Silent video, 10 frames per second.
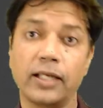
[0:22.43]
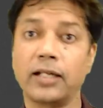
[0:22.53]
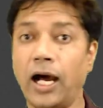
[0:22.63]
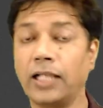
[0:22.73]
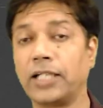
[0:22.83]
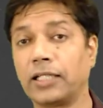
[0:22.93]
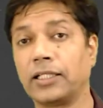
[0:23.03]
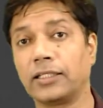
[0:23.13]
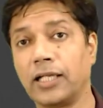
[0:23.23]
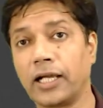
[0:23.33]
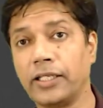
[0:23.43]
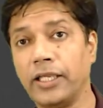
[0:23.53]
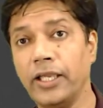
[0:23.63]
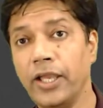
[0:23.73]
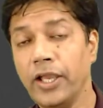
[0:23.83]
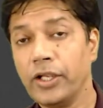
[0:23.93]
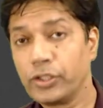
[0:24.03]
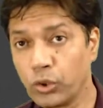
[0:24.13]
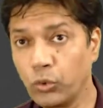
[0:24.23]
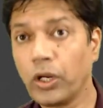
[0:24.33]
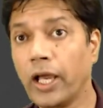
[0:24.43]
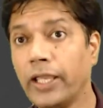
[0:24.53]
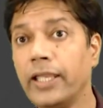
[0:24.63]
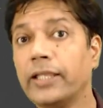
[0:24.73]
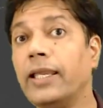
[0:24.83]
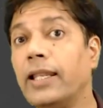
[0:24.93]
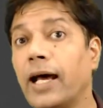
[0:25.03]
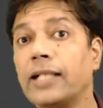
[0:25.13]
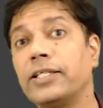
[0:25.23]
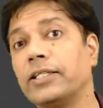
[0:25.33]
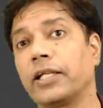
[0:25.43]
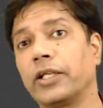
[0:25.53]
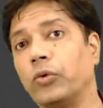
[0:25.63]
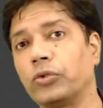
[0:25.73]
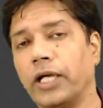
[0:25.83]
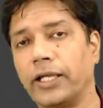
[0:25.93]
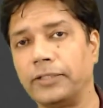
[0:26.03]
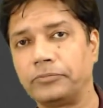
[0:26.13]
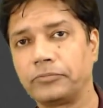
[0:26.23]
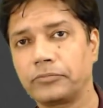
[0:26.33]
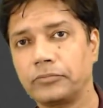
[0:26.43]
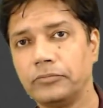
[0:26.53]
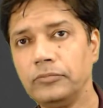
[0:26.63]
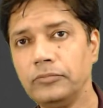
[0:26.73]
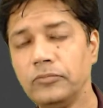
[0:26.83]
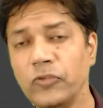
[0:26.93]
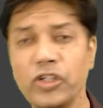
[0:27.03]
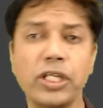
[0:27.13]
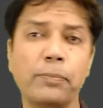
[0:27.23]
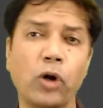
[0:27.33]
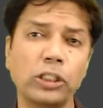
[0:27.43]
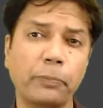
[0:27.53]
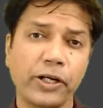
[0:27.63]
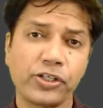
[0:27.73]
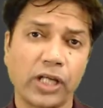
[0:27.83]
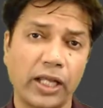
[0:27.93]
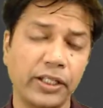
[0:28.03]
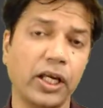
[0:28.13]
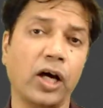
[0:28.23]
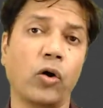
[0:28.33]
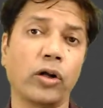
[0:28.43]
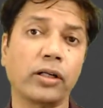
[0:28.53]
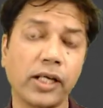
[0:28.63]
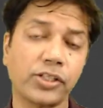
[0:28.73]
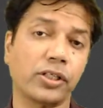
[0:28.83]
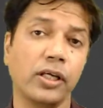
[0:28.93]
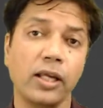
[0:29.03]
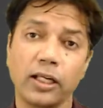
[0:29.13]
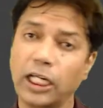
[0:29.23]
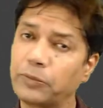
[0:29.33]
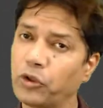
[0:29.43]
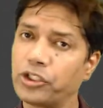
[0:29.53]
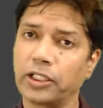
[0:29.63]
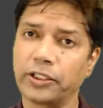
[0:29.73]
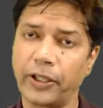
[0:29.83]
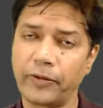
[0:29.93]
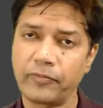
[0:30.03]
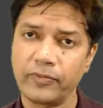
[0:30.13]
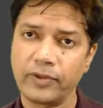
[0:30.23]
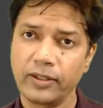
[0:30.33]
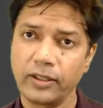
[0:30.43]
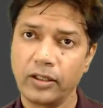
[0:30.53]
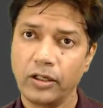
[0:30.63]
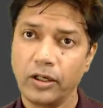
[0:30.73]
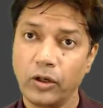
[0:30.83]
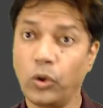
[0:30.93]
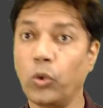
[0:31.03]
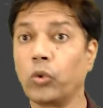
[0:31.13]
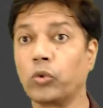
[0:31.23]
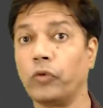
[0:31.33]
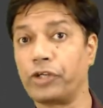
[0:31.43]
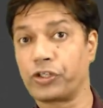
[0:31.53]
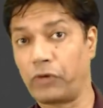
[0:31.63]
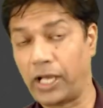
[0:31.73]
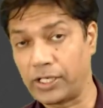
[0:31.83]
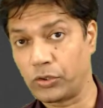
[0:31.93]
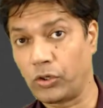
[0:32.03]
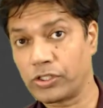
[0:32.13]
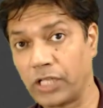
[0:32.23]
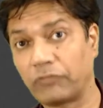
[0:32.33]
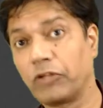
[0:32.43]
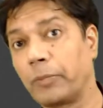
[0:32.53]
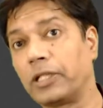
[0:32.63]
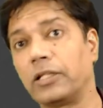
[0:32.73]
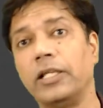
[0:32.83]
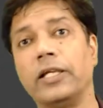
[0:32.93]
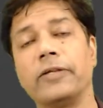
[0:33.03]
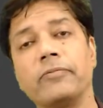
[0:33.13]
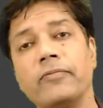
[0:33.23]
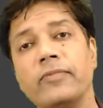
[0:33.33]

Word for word: यह कहा जाता था कि छूना एक इलाज की तरह होता है इससे बहुत परेशानियां और कष्ट खत्म हो जाते हैं लोगों को विश्वास और सांत्वना मिलती है